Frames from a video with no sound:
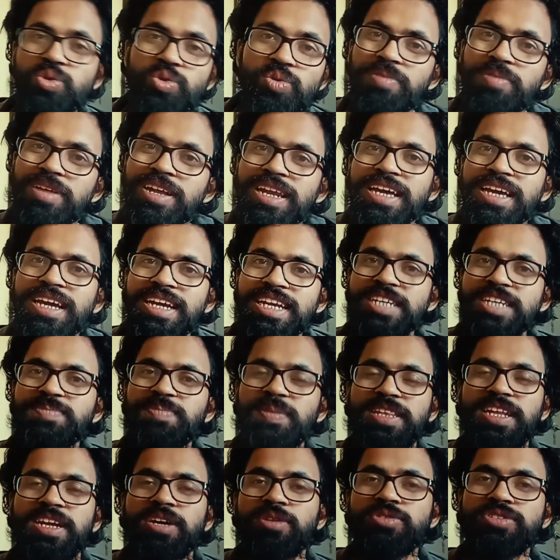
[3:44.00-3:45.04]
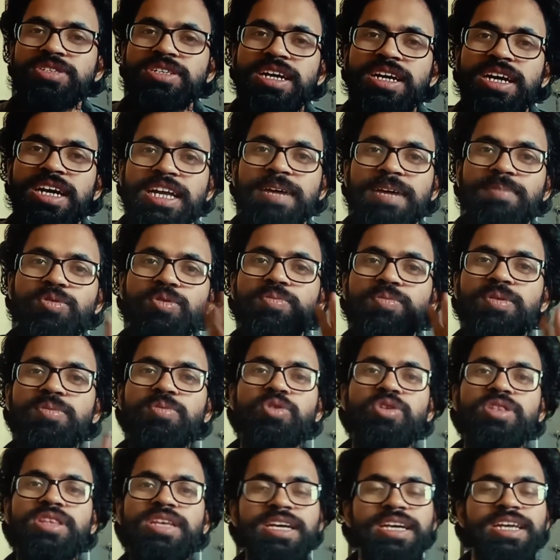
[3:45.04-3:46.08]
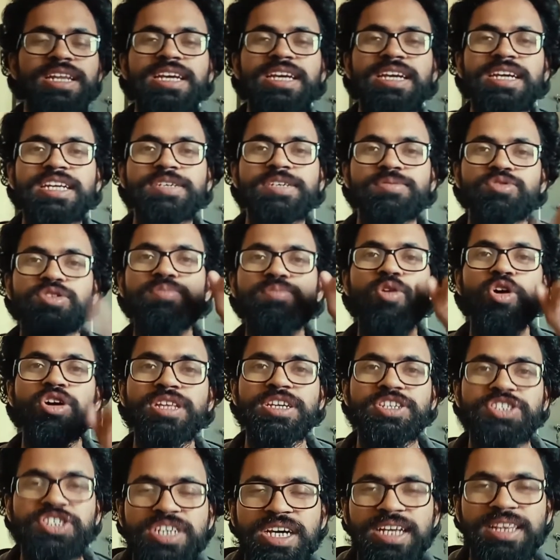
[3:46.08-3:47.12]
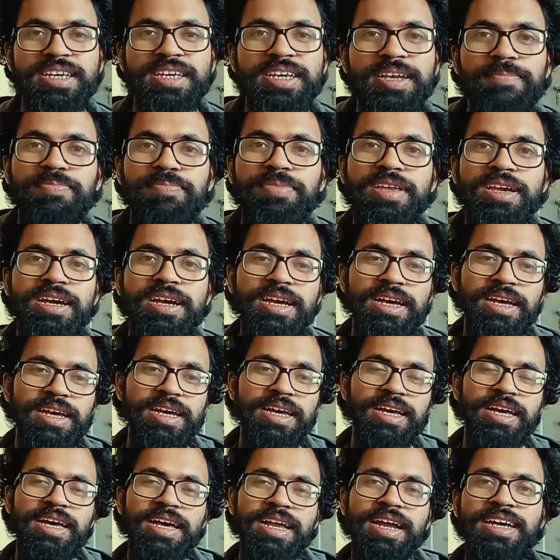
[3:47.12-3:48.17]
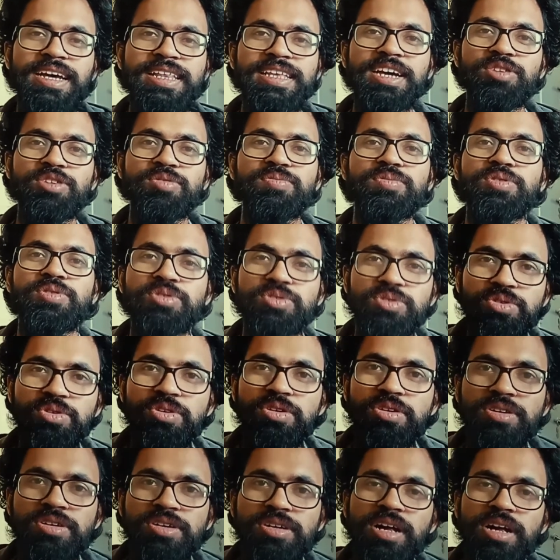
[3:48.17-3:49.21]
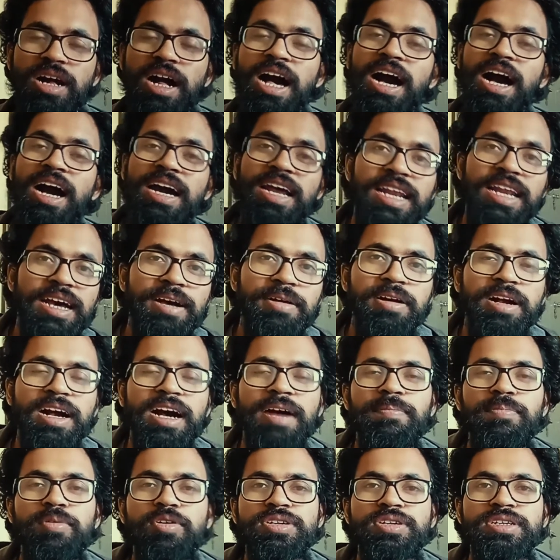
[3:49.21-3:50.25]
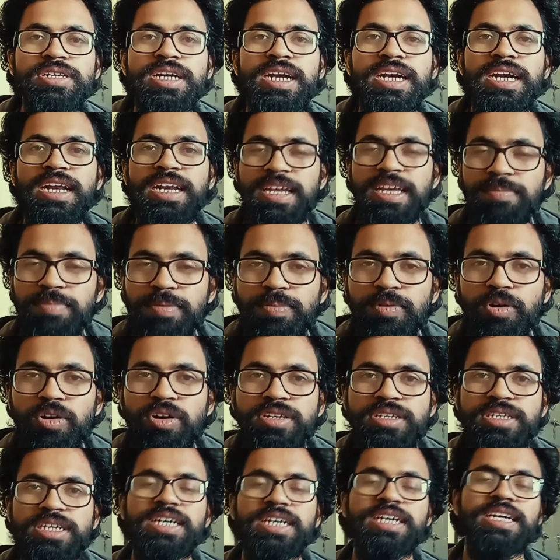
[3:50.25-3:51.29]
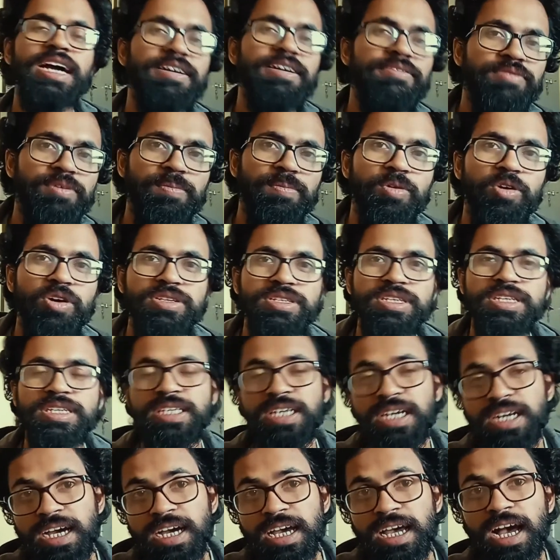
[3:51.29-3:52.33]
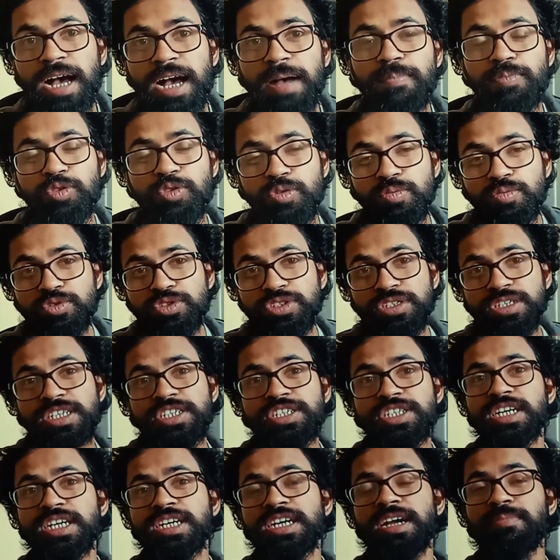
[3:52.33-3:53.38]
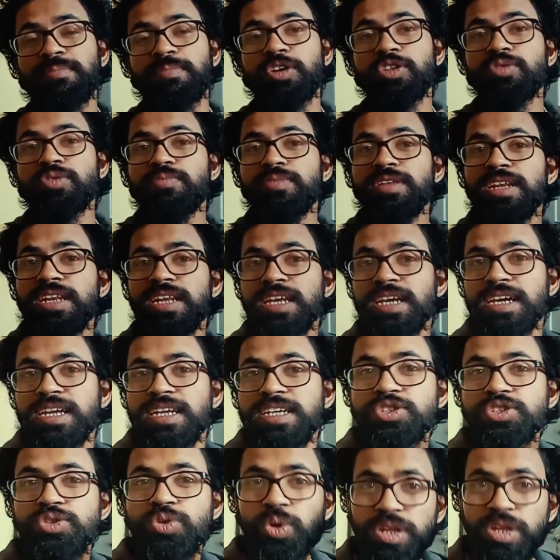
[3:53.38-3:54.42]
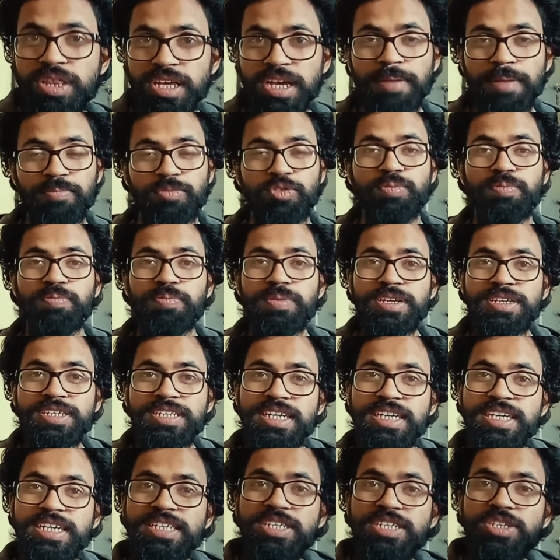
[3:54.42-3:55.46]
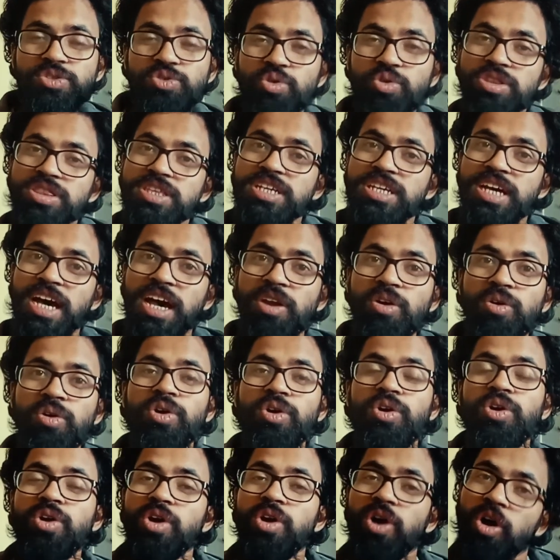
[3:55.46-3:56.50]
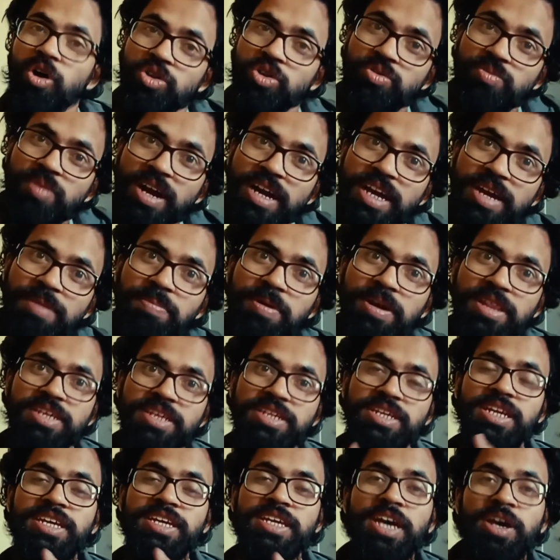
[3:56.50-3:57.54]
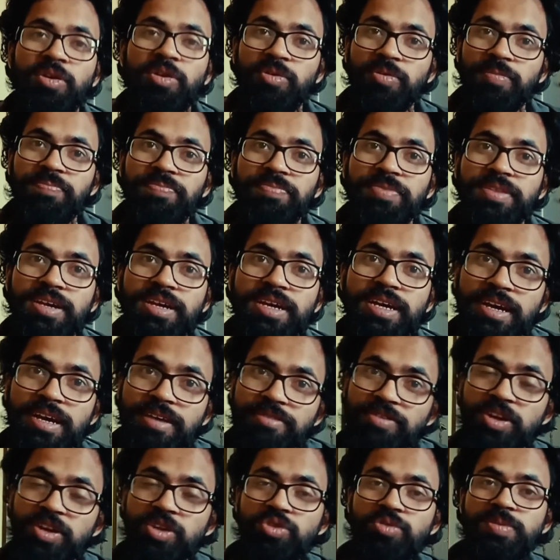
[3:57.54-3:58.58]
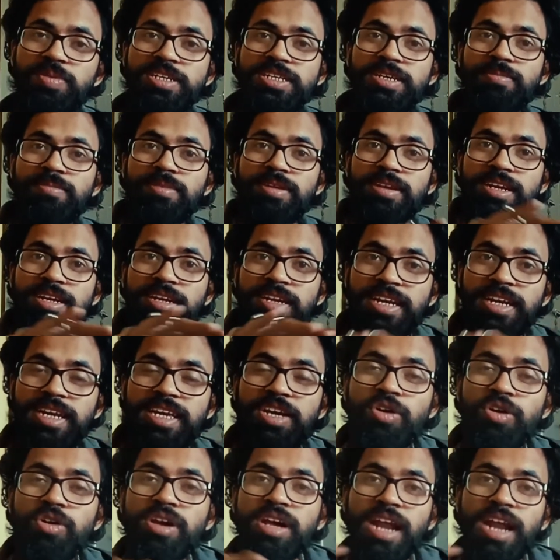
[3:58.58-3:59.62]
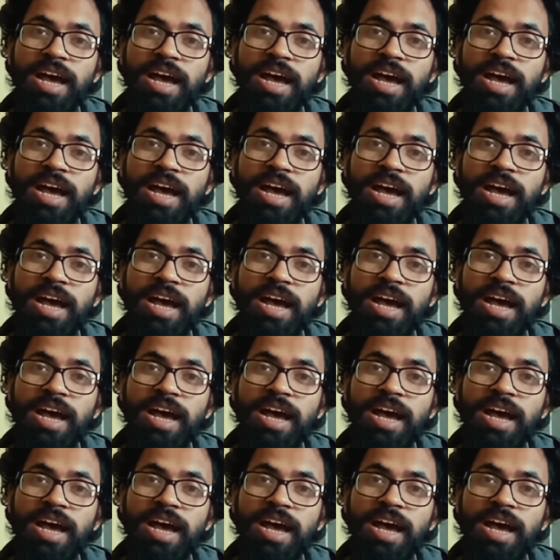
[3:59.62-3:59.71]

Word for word: तुमने लिंक लिस्ट पंद्रह क्वेश्चन कर लिया अब तुमने बोल दिया कि लिंक लिस्ट मुझे बहुत अच्छी आती है रख दिया तुमने उसको अगला कहाँ पहुँच गया ट्री पे पहुँच गया ग्राफ पे पहुँच गया जिधर गए अब तुम उसके चक्कर में तुमने लिंक लिस्ट छोड़ दिया तुम पीछे की चीज़ छोड़ते जा रहे हो और तुम आगे पढ़ते चले जा रहे हो फिर तुम्हें जब ट्री और